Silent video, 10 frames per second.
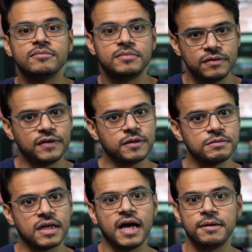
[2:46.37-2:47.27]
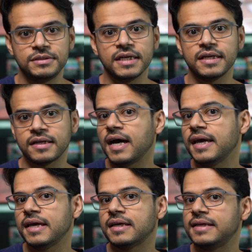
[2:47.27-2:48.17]
تفرق بصراحه بشكل
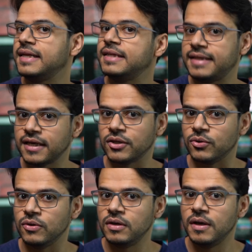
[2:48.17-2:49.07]
رايق للي يدققوا